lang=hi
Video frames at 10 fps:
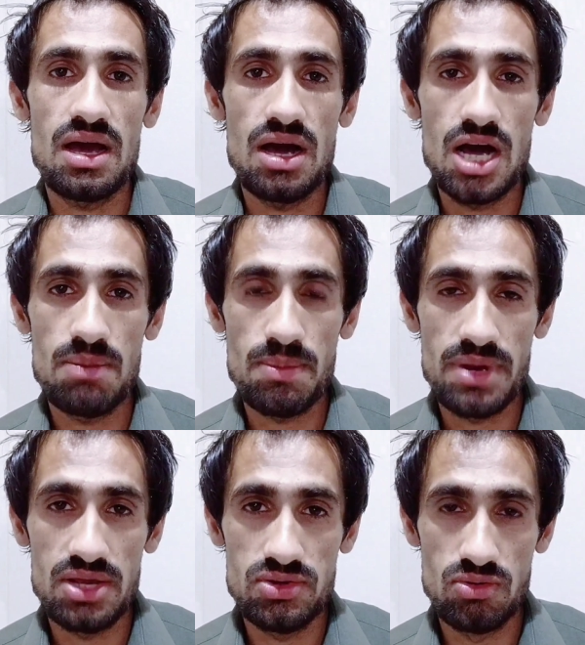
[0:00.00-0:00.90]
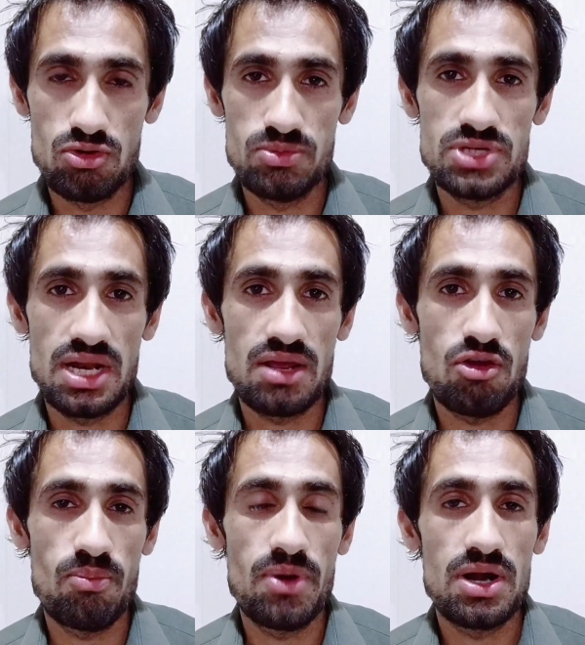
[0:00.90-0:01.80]
कि आप अपने यूट्यूब चैनल
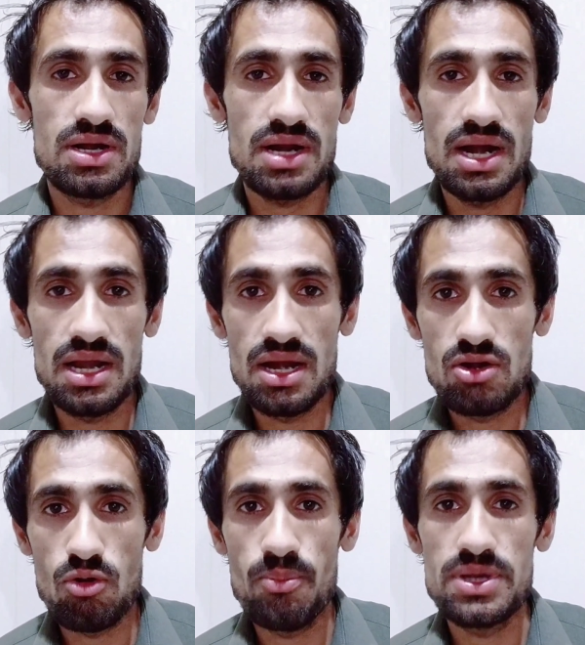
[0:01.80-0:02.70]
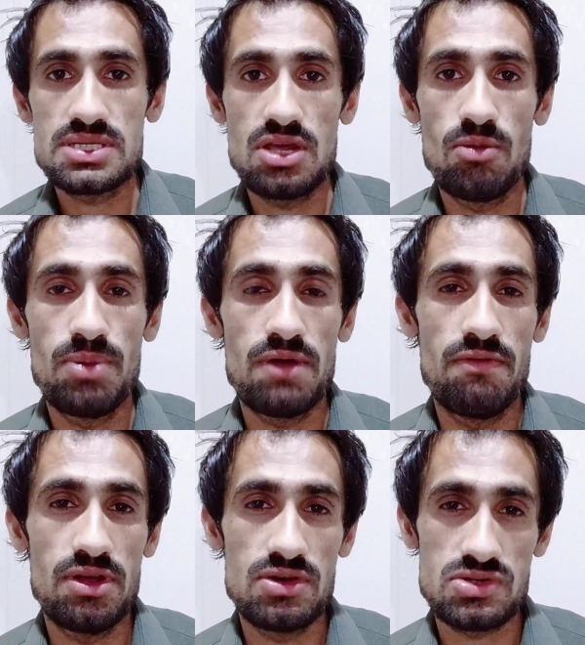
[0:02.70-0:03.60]
के ऊपर ट्रेंडिंग टॉपिक्स के ऊपर
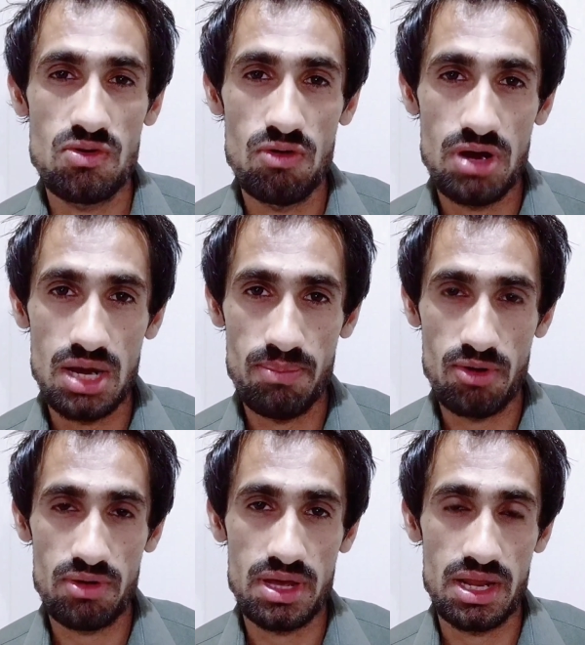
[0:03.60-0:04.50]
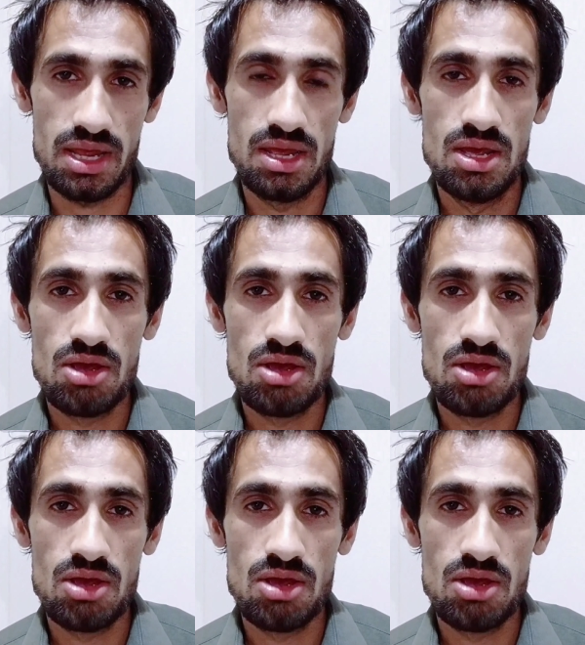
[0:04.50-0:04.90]
वीडियोज़ को अपलोड करें